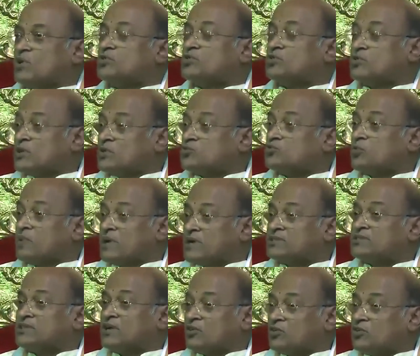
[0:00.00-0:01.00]
భర్తుగారు
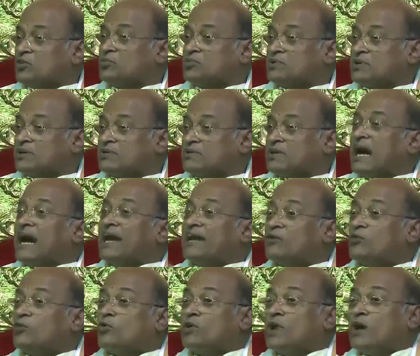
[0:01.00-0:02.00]
సుభాషితాల్లో చెబుతాడు
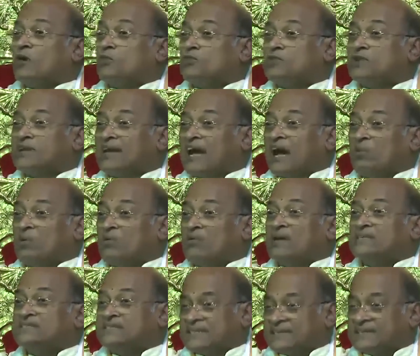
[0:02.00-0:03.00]
దానికి కూడా ఉంది
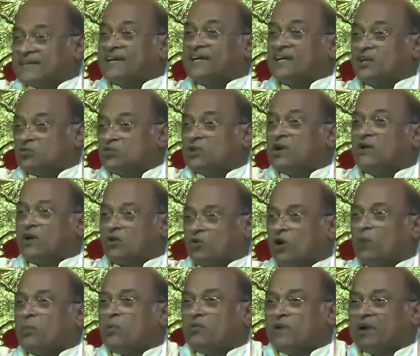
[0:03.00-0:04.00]
కామవాంచి ఇంతకంటే నువ్వేమైనా
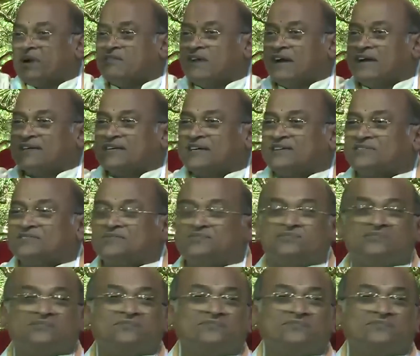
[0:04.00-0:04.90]
గొప్పవాడివా అంటాడు